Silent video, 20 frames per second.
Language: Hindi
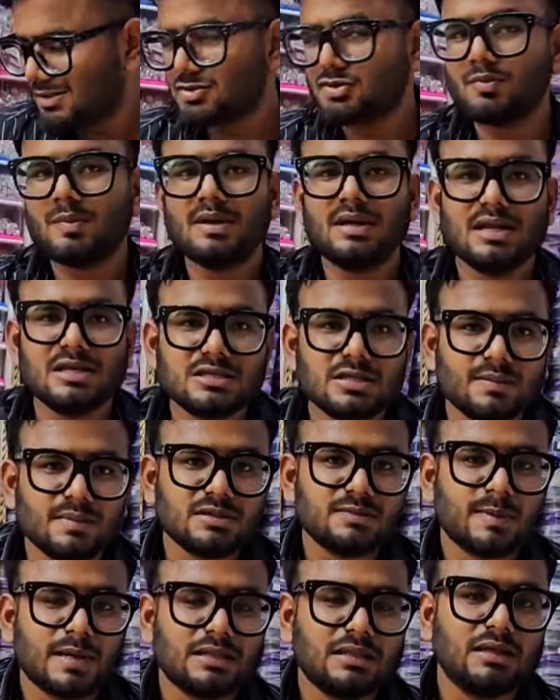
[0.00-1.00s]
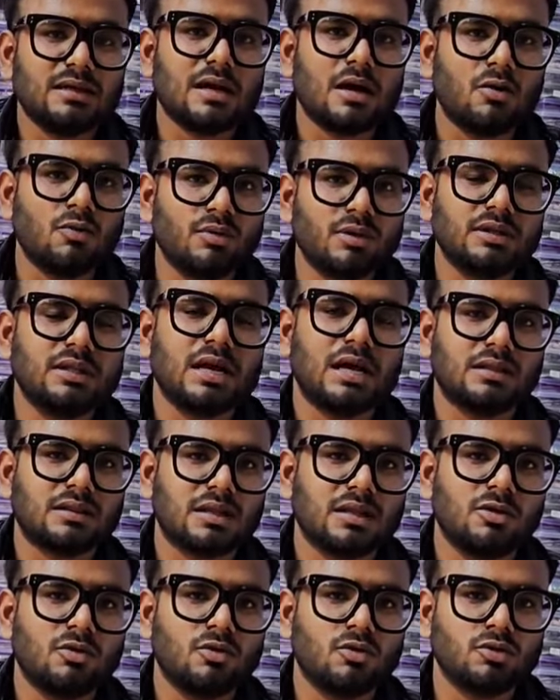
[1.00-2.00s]
कस्टमर नहीं समझ पाते गाँव के देहात
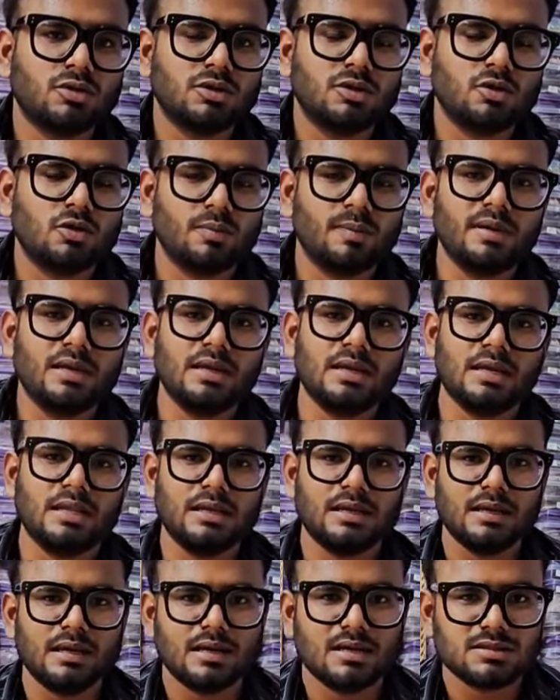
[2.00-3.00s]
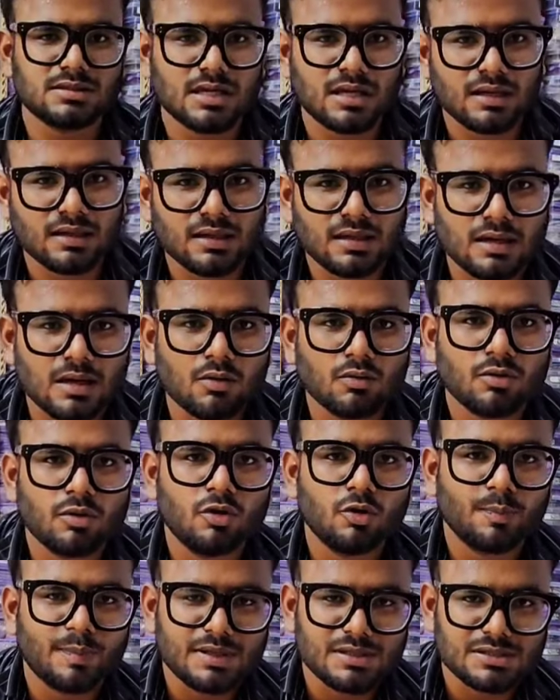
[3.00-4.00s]
के लोग होते देखो भैया ये नहीं कहना चाह रहा कि गाँव के
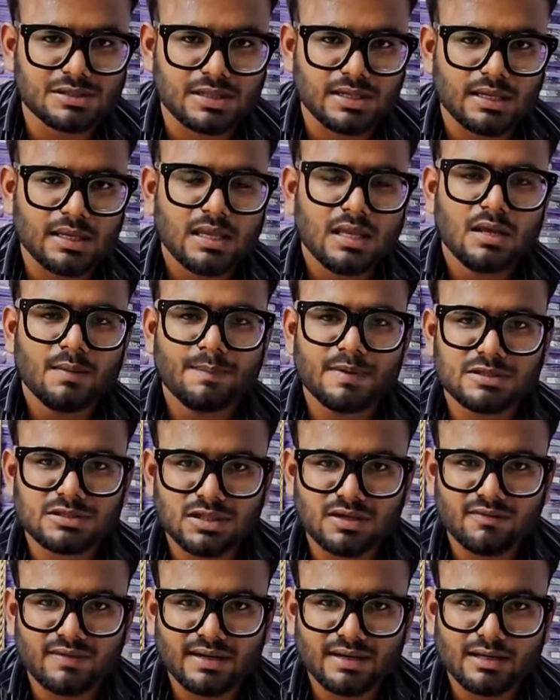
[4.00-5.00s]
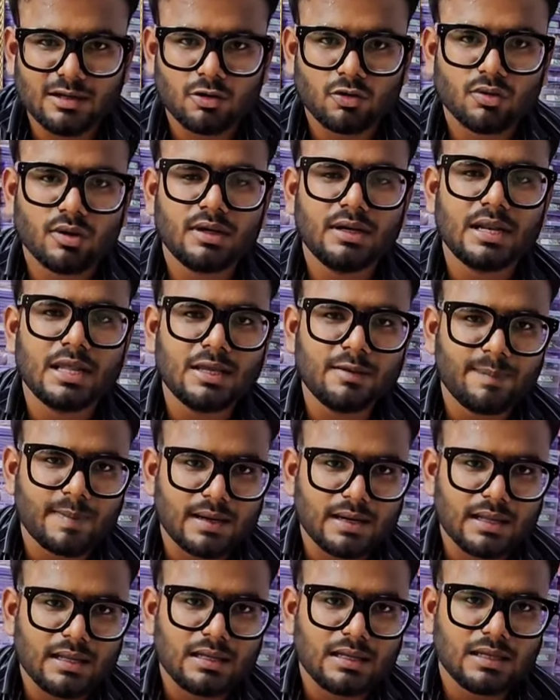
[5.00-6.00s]
लोग पीछे पिछड़े वर्ग के लोग हैं नहीं
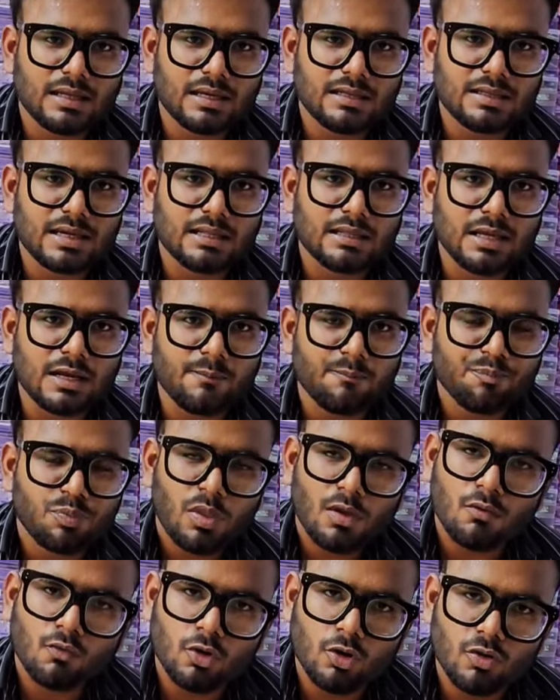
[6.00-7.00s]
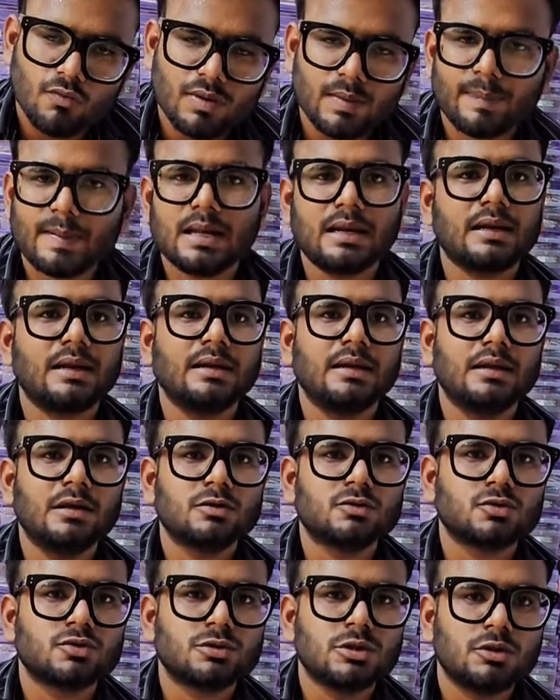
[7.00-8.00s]
पढ़े लिखे हैं ज़्यादा वो लोग व्यापार करने
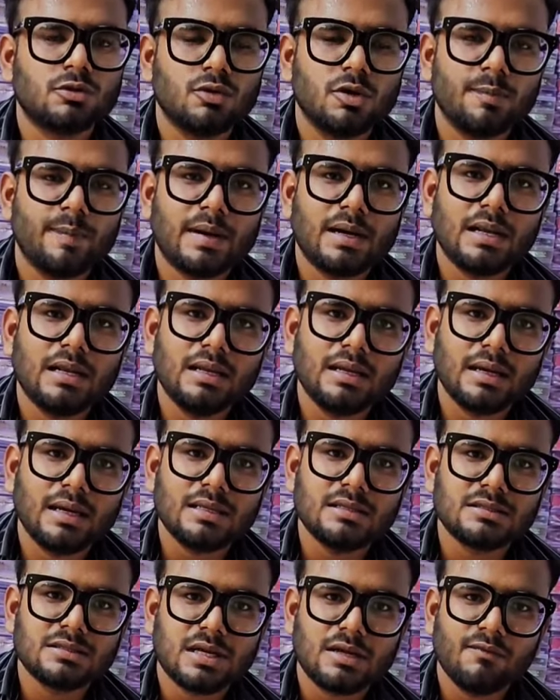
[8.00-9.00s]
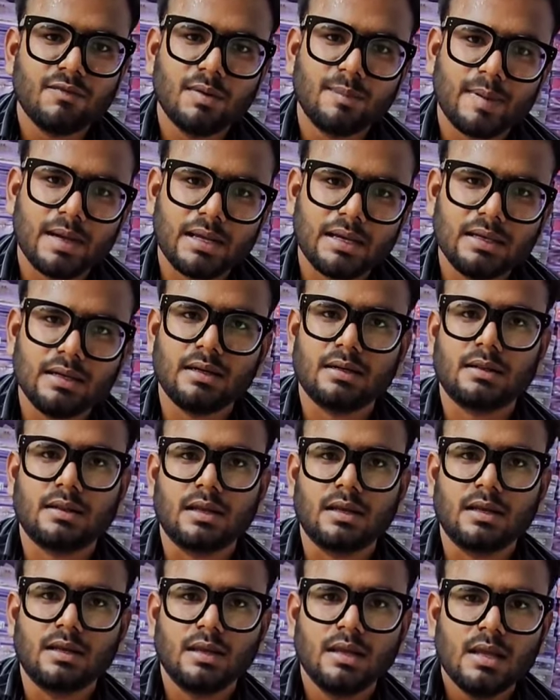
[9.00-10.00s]
की सोचते हैं क्योंकि पढ़ा लिखा इंसान व्यापार ही
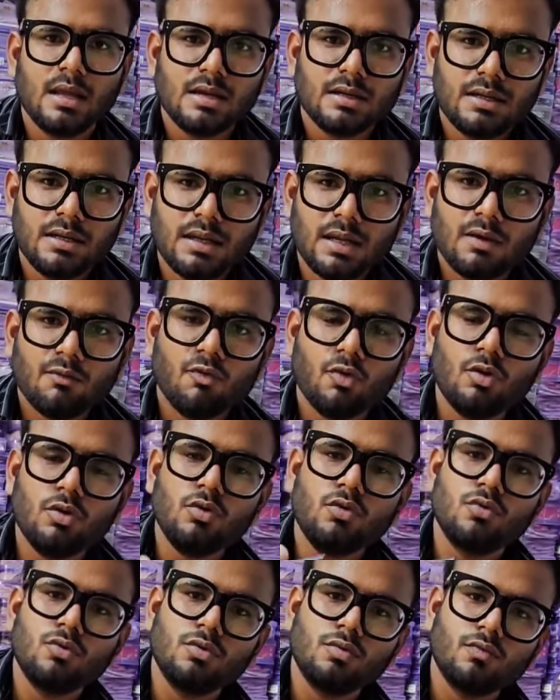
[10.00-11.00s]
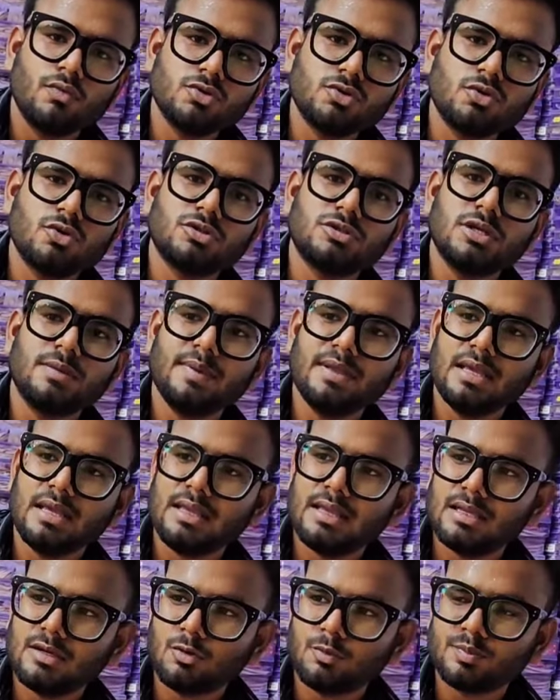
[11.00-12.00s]
करता है ठीक है वो लोग वो सोचते भैया
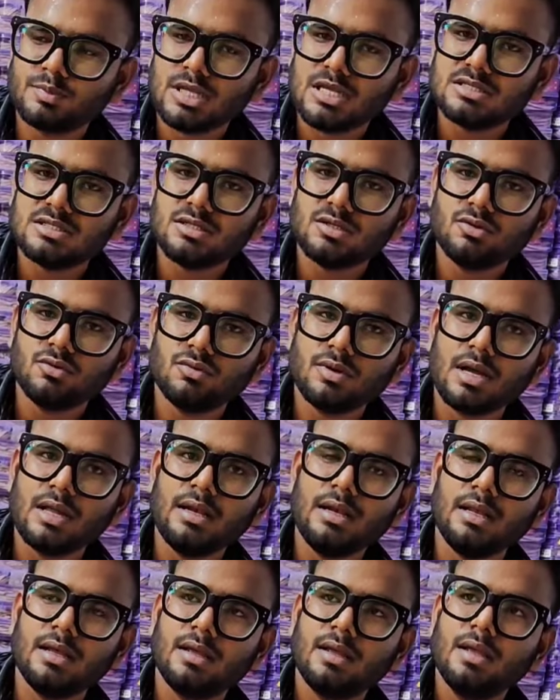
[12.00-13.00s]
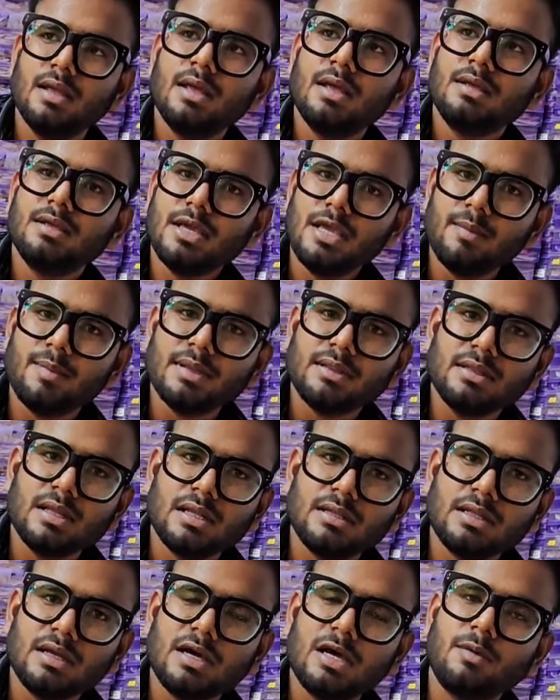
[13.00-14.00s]
ये गुप्ता जी की दुकान है यही
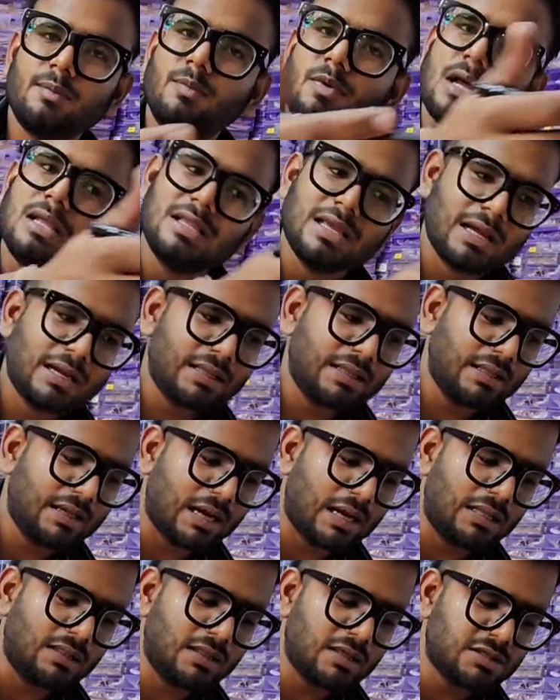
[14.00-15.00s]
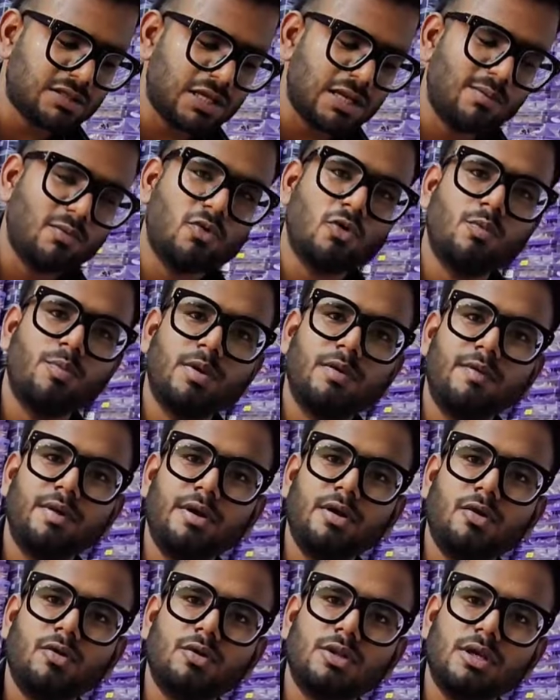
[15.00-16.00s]
बंदा था घर वहाँ जाके दिखाते हैं सेम कॉपी
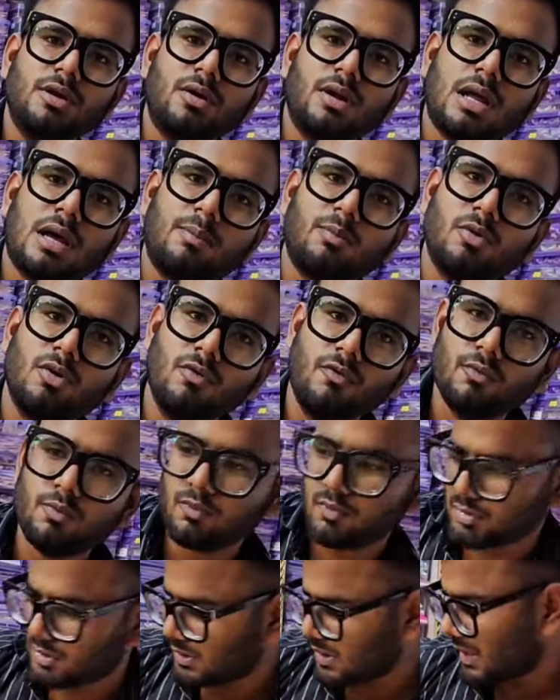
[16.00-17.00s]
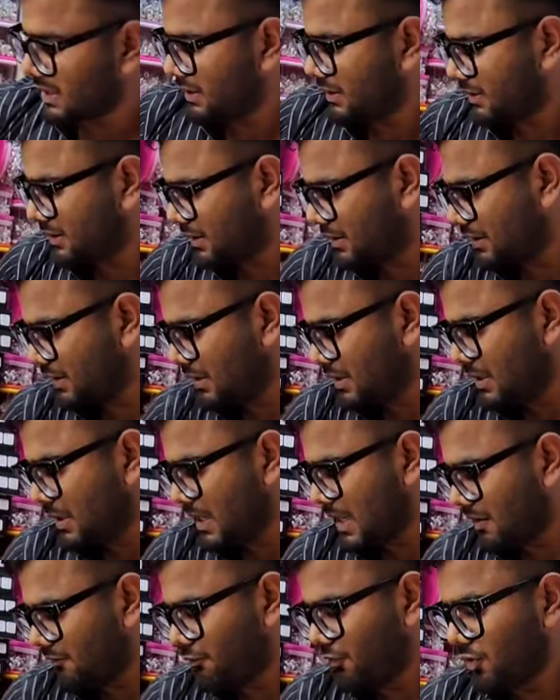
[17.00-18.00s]
वीडियो होती है और आपको फुसला लेते
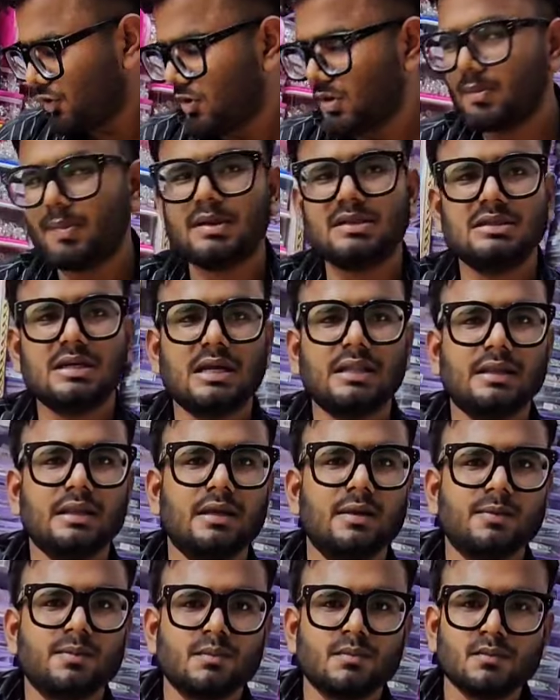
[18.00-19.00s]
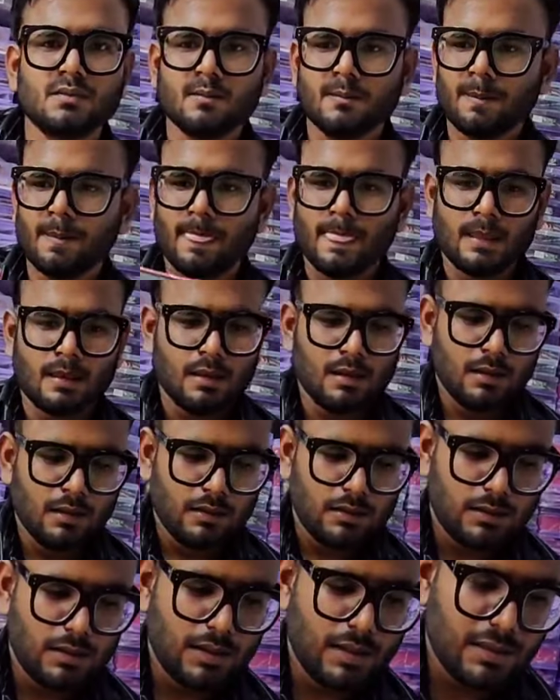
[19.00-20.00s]
हैं आप फ्रोड में फंस जाते हैं
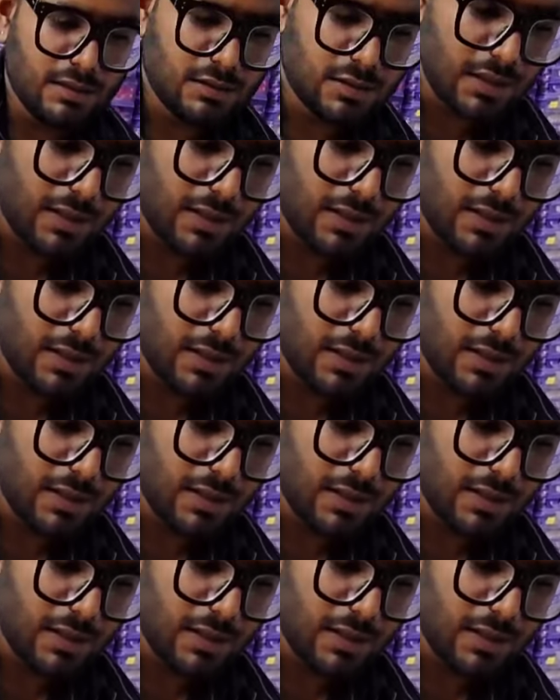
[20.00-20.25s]
ठीक है इस